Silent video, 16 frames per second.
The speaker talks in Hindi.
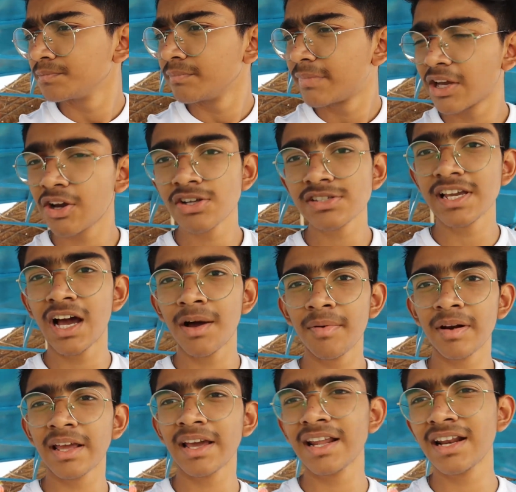बिकॉज़ um, यहाँ
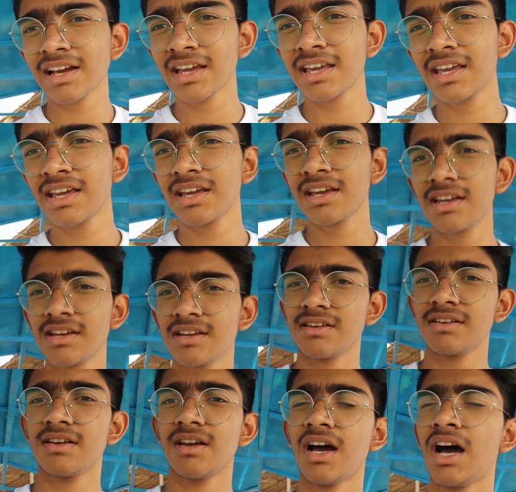पर क्या है ना कि
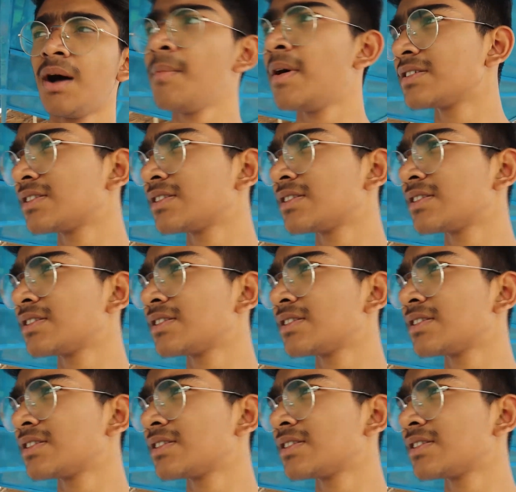हम